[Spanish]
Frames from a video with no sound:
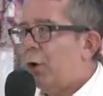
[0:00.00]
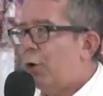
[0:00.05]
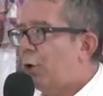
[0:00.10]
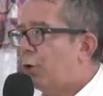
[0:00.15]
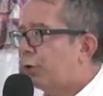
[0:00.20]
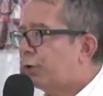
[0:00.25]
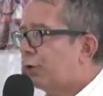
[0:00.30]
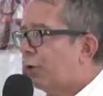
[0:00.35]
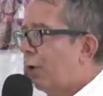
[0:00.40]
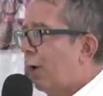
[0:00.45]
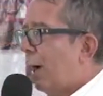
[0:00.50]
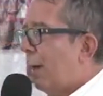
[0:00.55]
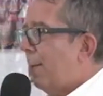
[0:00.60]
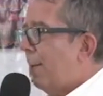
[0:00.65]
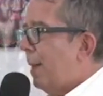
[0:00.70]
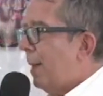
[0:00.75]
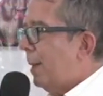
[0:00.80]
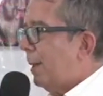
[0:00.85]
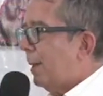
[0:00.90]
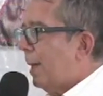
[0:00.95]

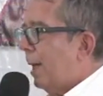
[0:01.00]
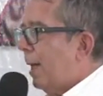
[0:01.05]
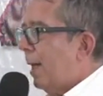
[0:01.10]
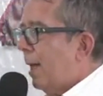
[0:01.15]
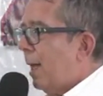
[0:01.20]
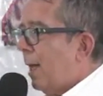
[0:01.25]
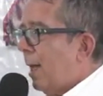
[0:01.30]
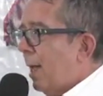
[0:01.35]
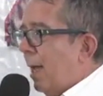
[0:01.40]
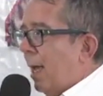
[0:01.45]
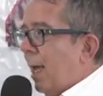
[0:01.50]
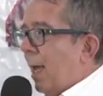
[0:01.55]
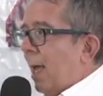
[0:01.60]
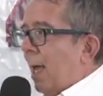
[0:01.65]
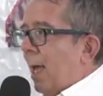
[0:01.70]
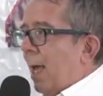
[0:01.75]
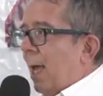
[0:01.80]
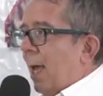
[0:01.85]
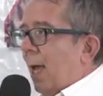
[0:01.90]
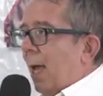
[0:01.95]
solamente
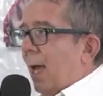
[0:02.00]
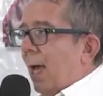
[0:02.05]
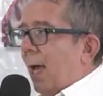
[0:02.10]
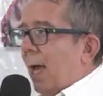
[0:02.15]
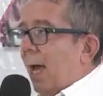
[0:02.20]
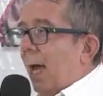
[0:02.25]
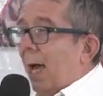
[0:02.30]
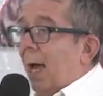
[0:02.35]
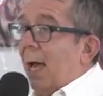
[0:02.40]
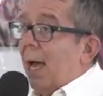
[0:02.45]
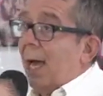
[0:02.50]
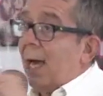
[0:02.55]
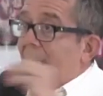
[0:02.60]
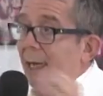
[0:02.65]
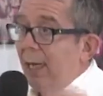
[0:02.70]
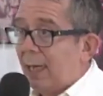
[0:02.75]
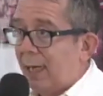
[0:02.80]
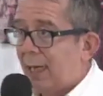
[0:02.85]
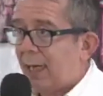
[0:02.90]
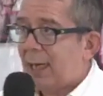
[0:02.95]
a
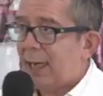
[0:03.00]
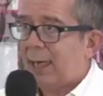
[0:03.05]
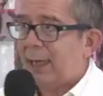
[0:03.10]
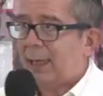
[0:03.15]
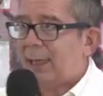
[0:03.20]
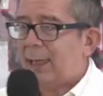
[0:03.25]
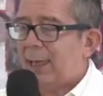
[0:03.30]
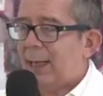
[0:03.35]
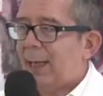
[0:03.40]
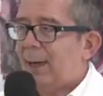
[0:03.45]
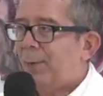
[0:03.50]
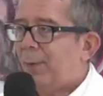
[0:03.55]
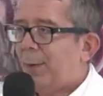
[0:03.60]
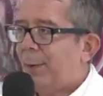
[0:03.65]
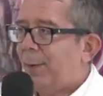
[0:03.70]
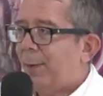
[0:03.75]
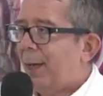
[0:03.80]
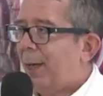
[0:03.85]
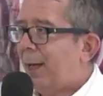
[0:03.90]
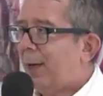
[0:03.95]
alguien que tiene el
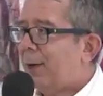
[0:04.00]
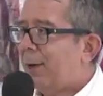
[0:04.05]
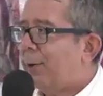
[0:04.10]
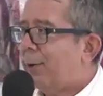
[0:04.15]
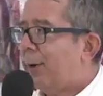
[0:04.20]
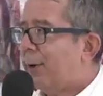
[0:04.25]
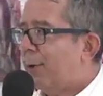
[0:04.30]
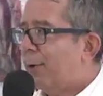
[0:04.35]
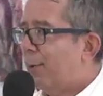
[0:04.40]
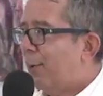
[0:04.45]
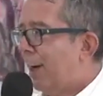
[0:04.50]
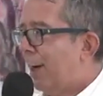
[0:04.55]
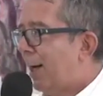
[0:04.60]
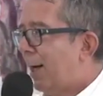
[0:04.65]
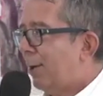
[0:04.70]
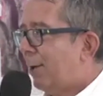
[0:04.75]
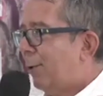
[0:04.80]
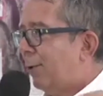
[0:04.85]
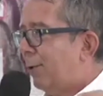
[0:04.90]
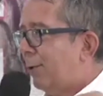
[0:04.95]
privilegio de cobrar
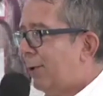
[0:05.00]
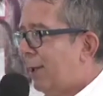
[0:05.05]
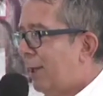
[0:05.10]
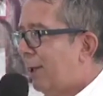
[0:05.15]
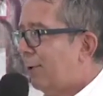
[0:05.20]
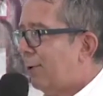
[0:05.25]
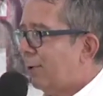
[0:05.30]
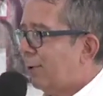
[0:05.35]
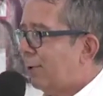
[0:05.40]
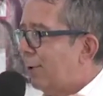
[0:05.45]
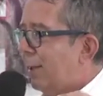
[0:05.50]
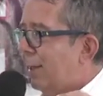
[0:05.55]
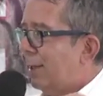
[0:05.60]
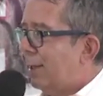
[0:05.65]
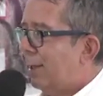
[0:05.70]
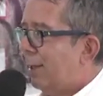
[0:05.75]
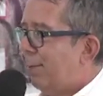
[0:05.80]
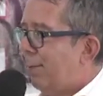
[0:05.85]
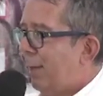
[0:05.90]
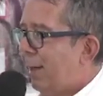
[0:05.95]

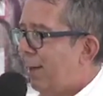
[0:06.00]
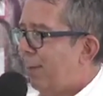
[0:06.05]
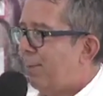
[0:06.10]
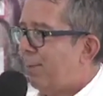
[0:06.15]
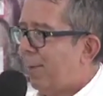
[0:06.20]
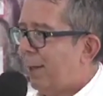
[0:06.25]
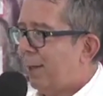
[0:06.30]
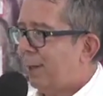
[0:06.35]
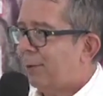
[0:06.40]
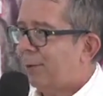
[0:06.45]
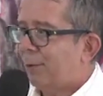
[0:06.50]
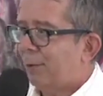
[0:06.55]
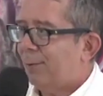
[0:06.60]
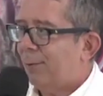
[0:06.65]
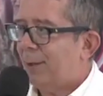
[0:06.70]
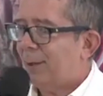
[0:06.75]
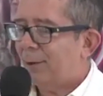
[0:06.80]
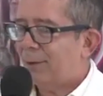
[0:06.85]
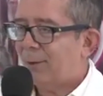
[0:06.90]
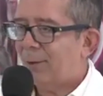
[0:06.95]
215 mil pesos
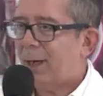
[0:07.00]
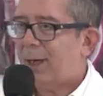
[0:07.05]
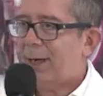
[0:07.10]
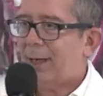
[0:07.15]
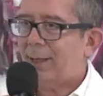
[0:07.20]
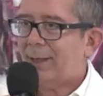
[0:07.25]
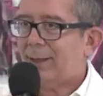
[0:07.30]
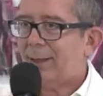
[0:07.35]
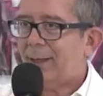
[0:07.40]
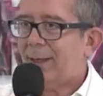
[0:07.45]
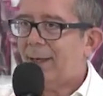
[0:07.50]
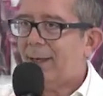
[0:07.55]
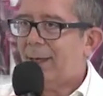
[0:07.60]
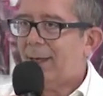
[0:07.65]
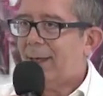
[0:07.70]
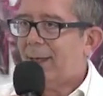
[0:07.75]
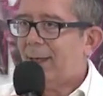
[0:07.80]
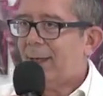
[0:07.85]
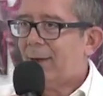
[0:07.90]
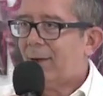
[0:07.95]
mensuales
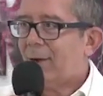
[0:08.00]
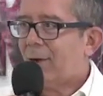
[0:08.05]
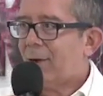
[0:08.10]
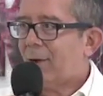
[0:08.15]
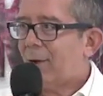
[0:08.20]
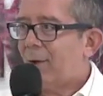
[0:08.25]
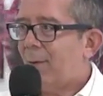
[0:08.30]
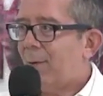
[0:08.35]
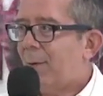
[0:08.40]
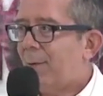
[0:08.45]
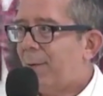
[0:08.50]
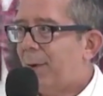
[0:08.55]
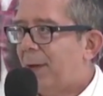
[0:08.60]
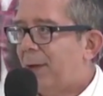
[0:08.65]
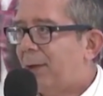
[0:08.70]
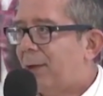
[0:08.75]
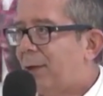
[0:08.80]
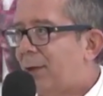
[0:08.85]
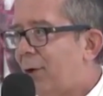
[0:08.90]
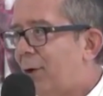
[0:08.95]
como
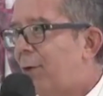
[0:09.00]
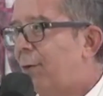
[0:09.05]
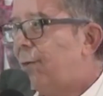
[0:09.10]
pensión